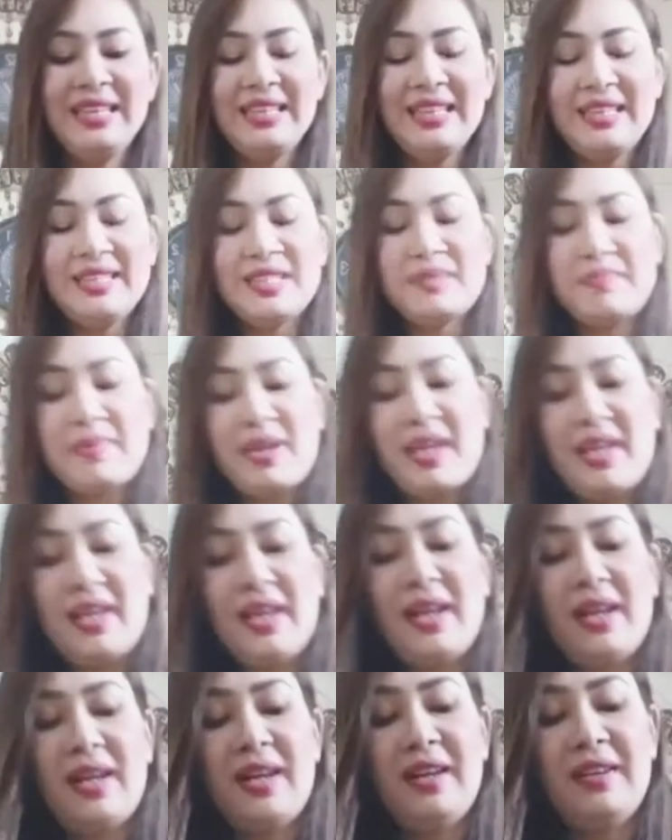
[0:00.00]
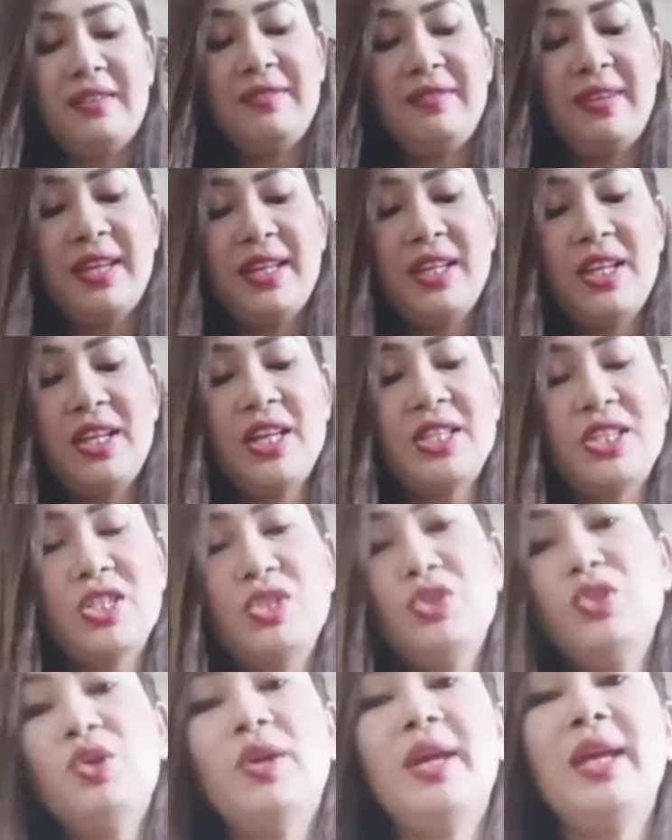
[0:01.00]
इसमें
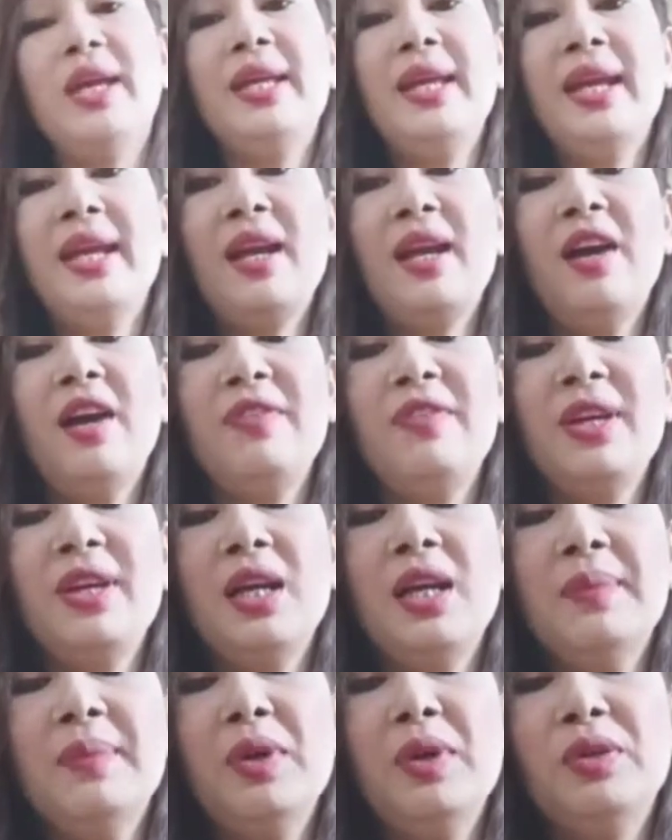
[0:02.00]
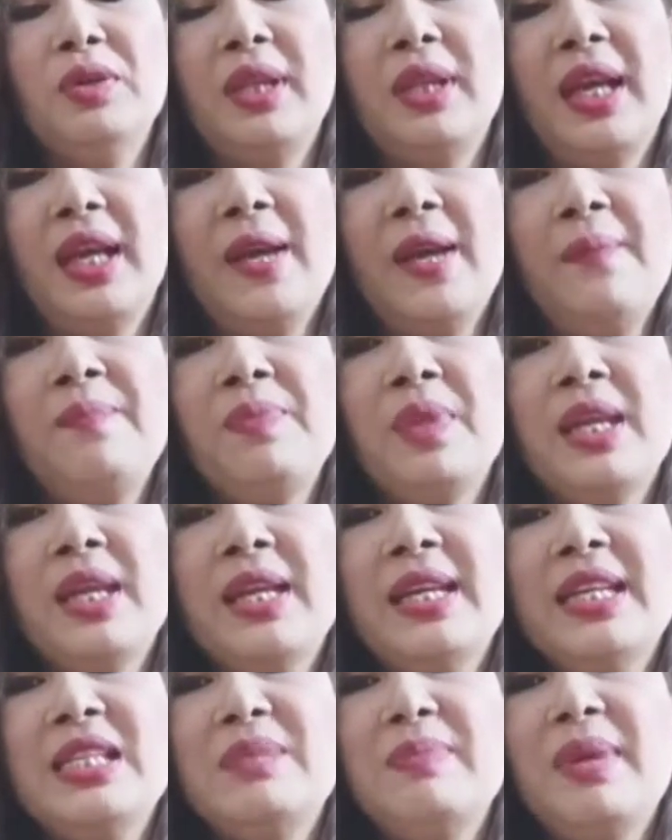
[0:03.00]
वेरिगेशन जो है ये काफ़ी कम होते
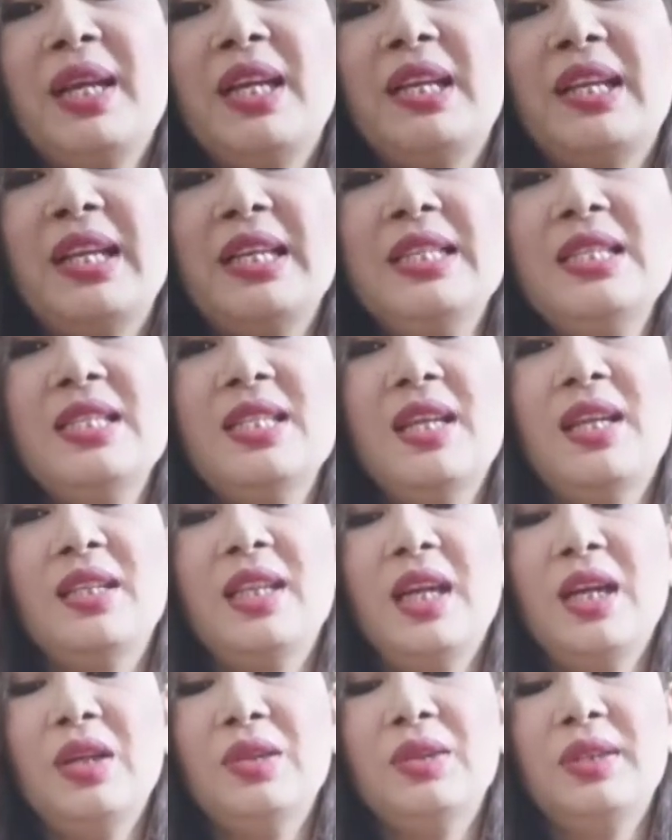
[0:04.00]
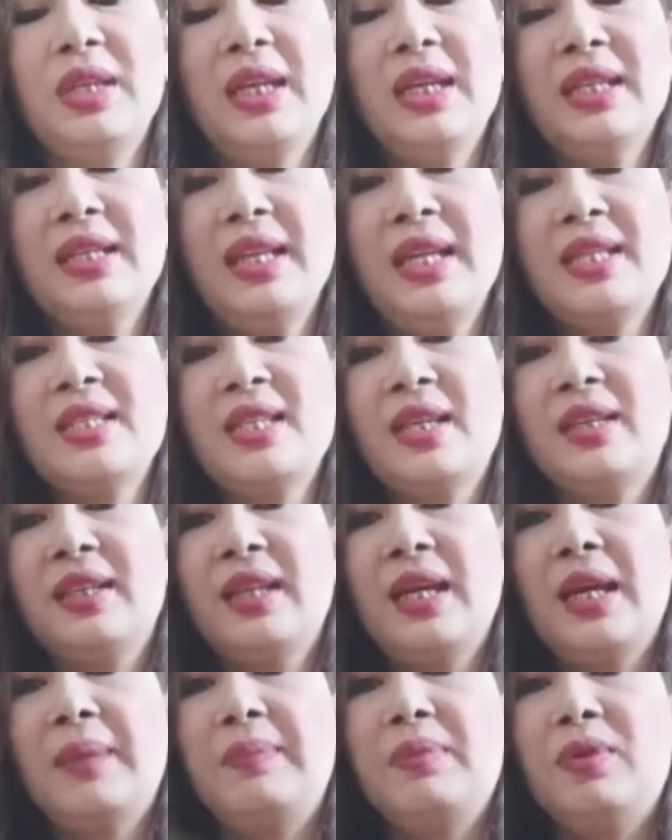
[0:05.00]
हैं इसमें ग्रीन ज़्यादा होते हैं देख
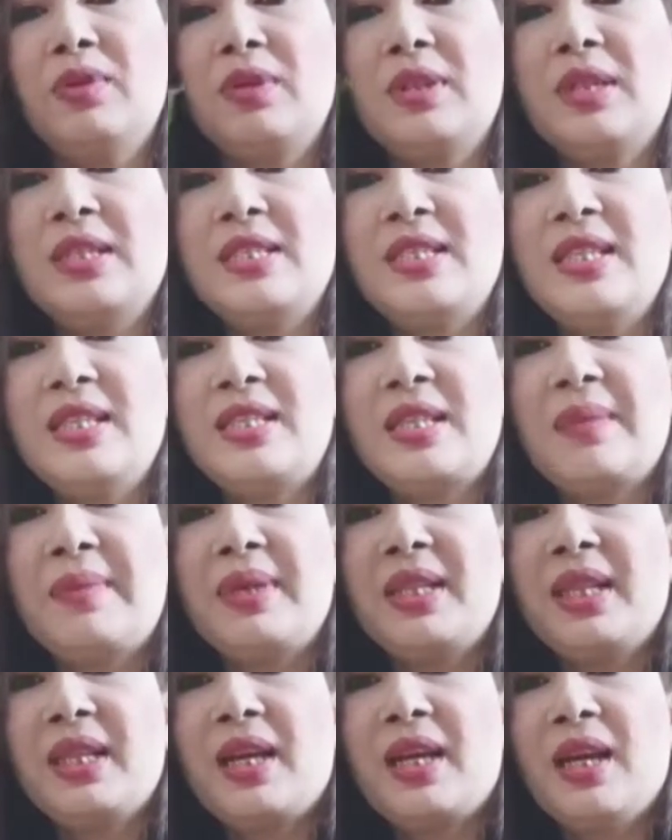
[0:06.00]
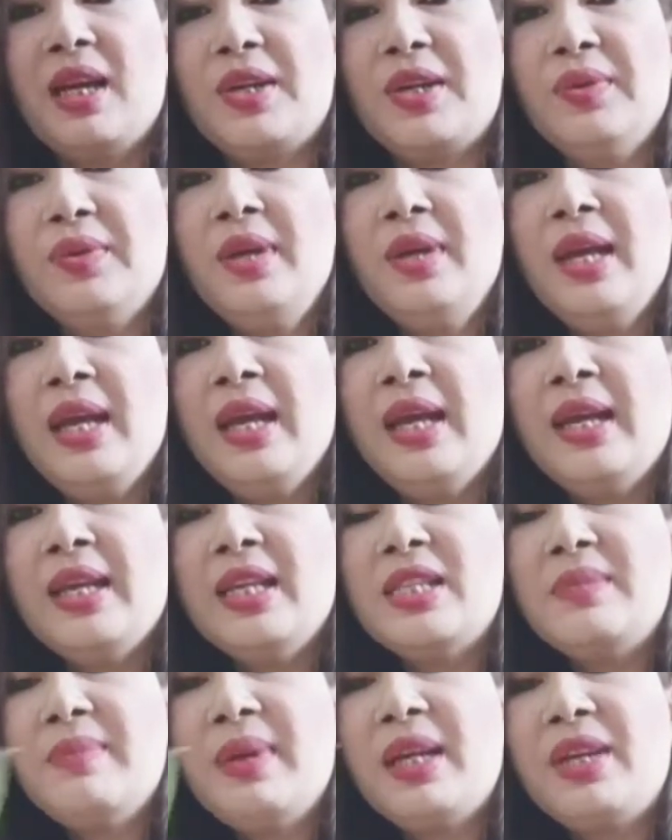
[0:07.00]
सकते हैं आप लोग नज़दीक से मैं दिखा रही हूँ
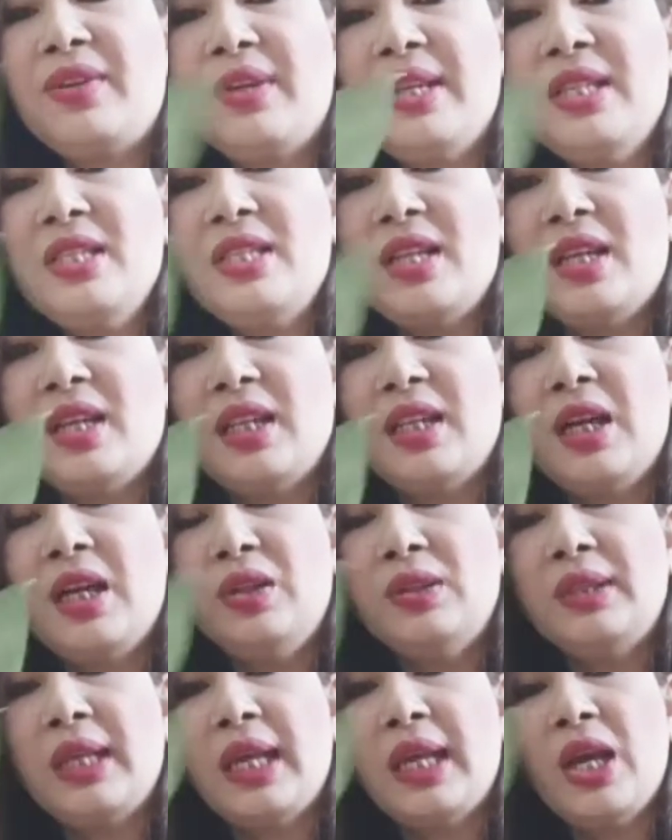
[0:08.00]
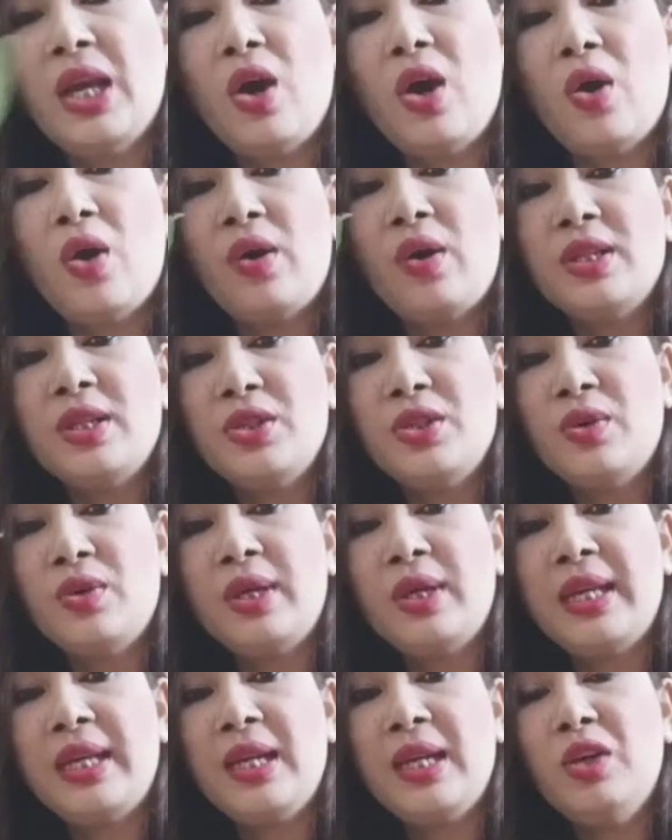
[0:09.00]
इसमें ग्रीन ज़्यादा होते हैं और
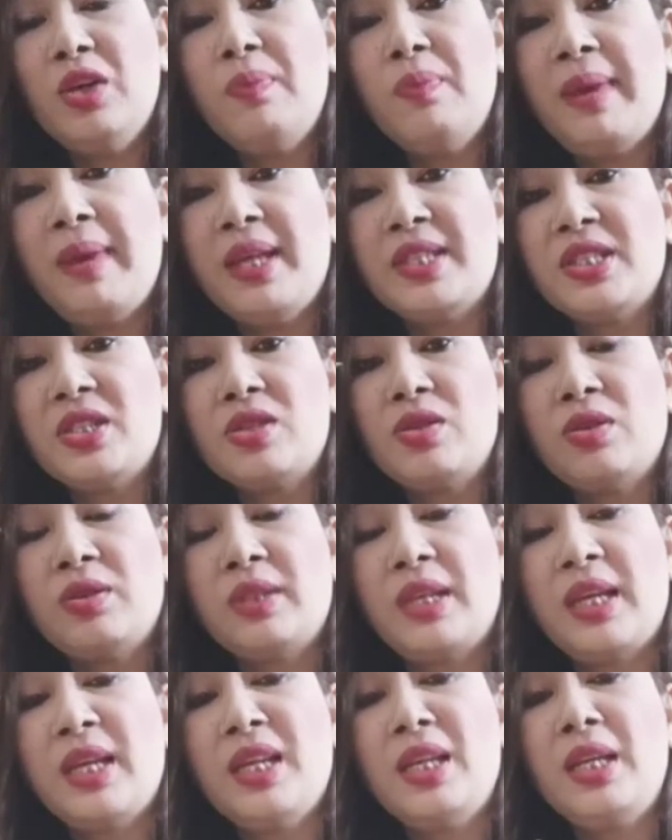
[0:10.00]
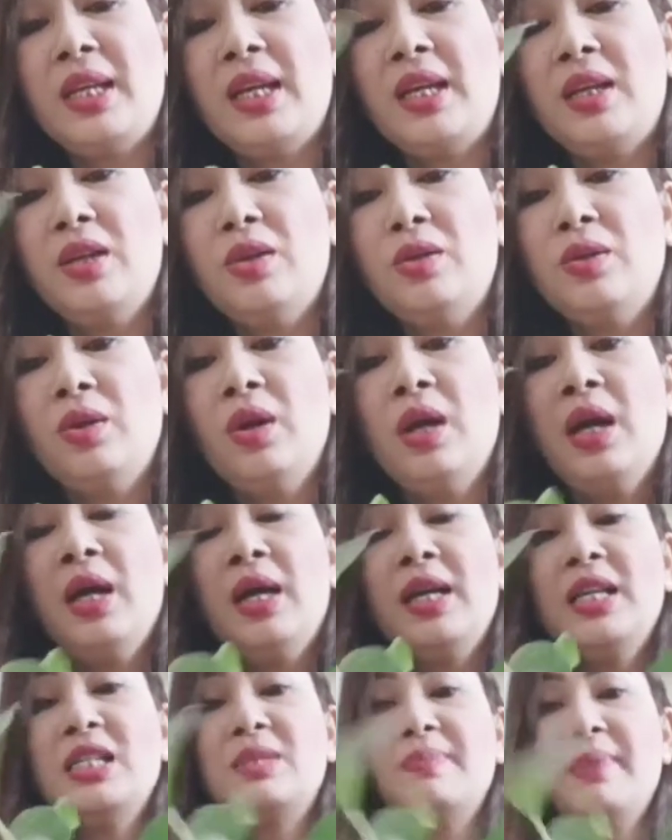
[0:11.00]
जो येलो पैचेस होते हैं येलो
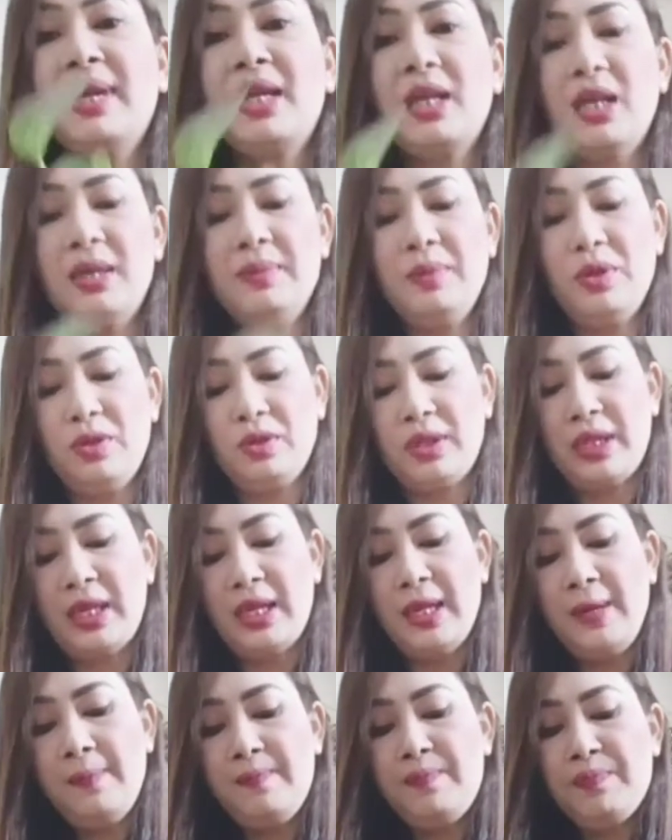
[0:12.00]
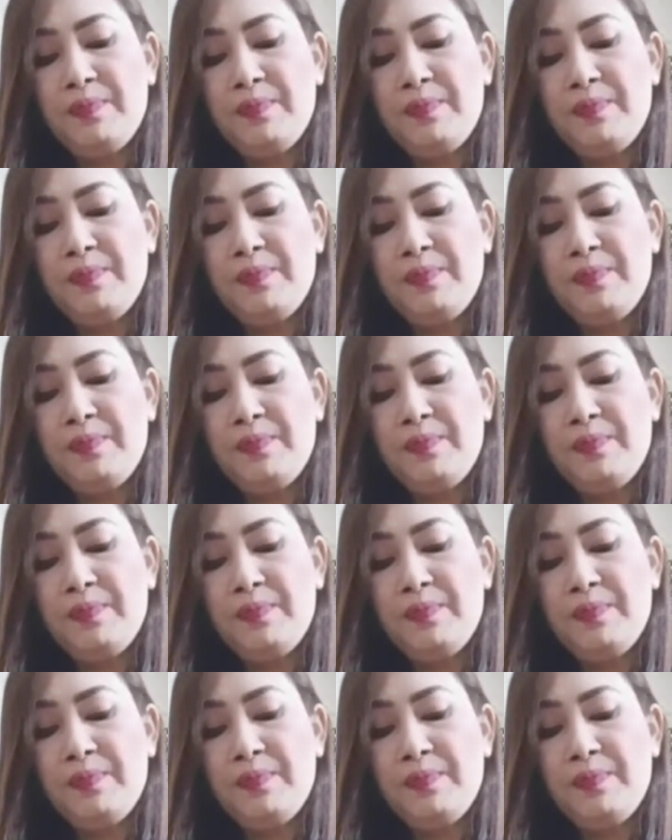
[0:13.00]
इसमें कम होते हैं